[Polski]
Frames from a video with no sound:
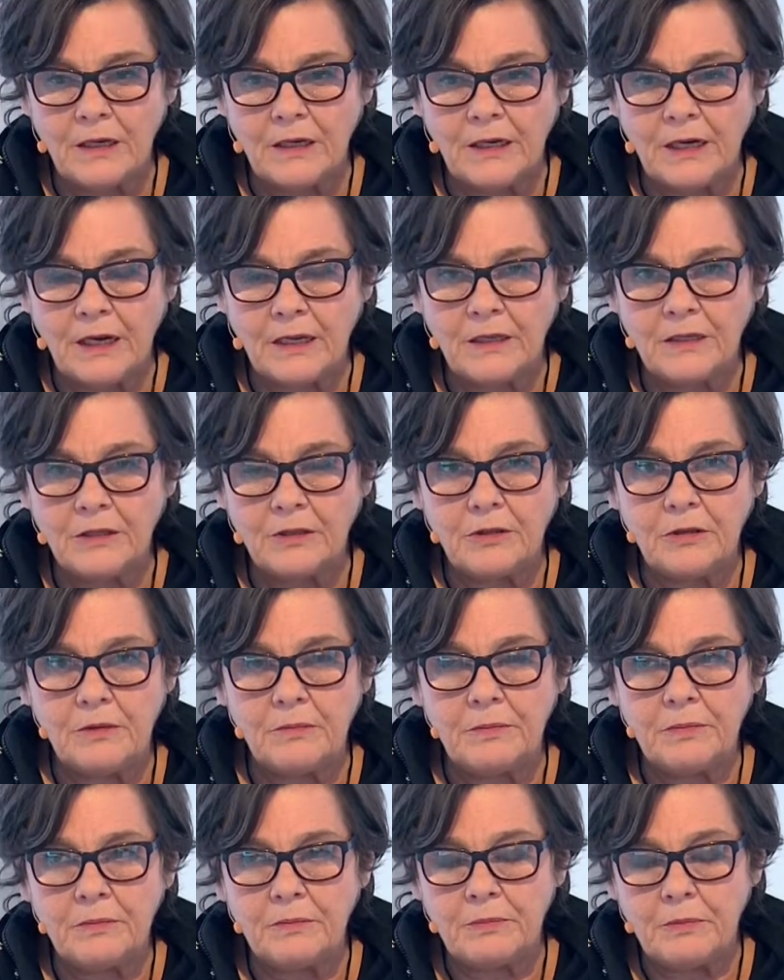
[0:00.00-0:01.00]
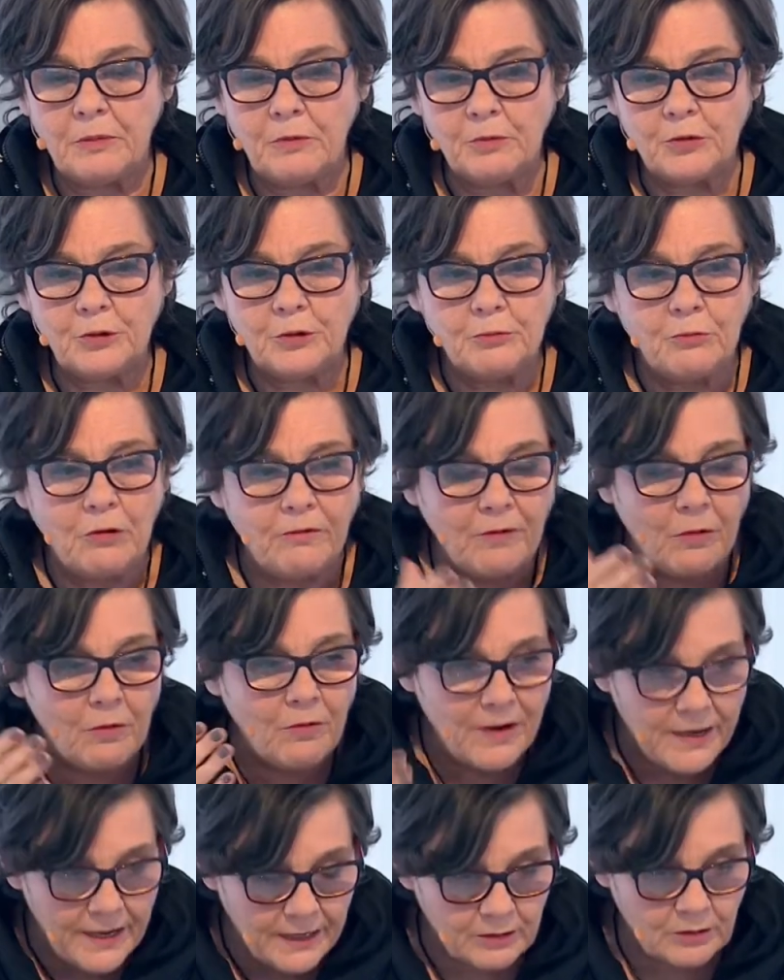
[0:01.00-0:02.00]
kiedy y, usiłował
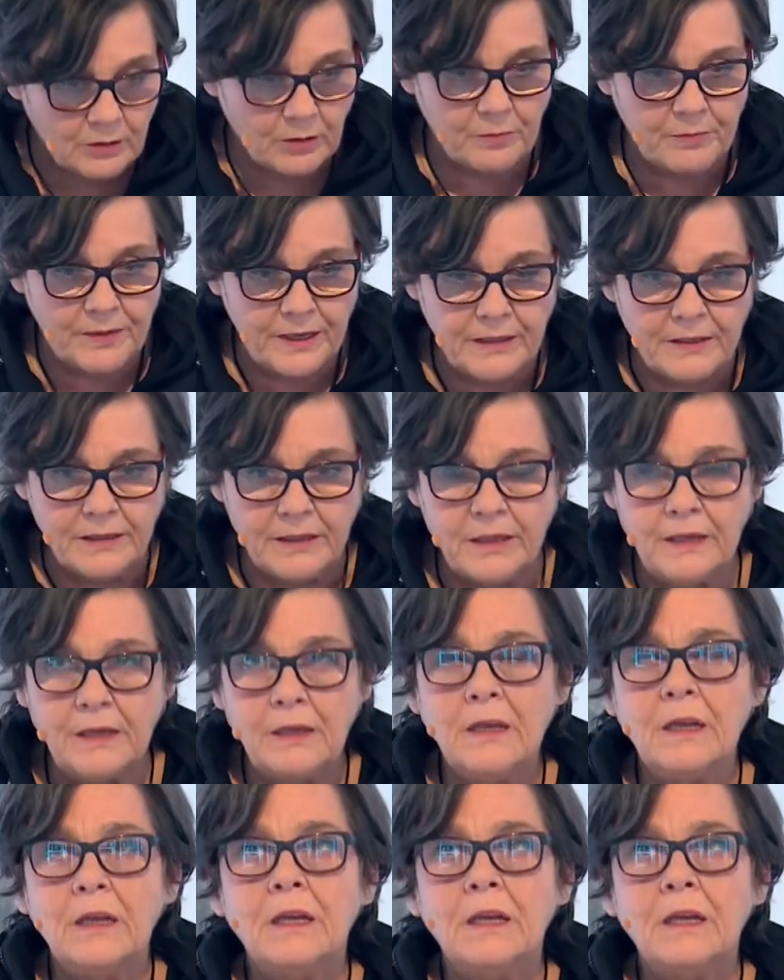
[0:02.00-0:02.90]
lektor biedny